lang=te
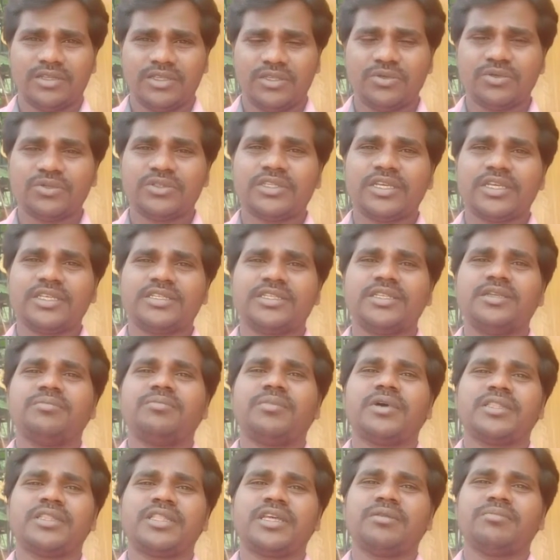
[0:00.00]
యూస్ చేసి
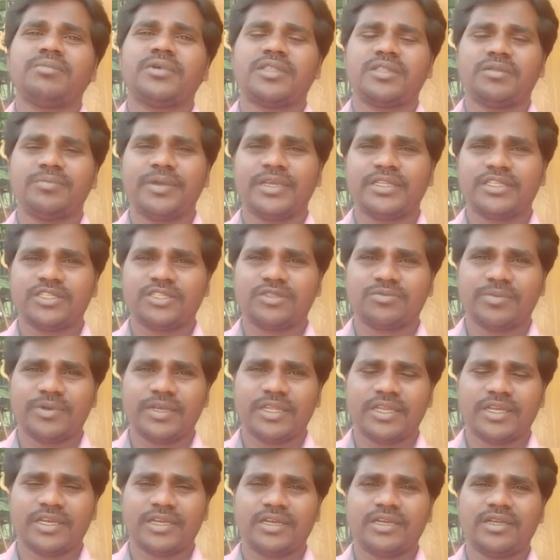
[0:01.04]
మంత్ అండ్ మంత్ బేసిస్
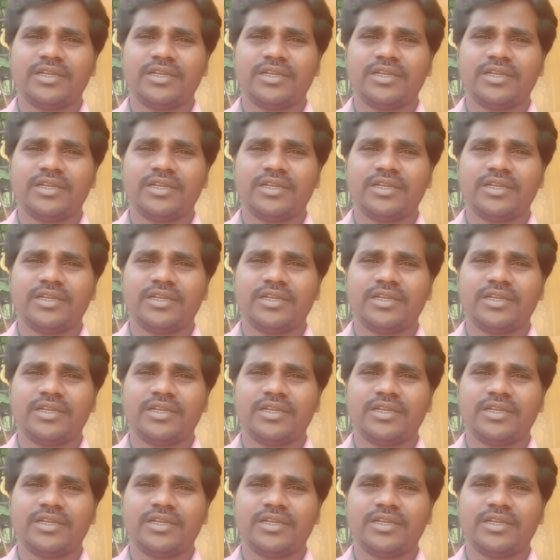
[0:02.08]
పైన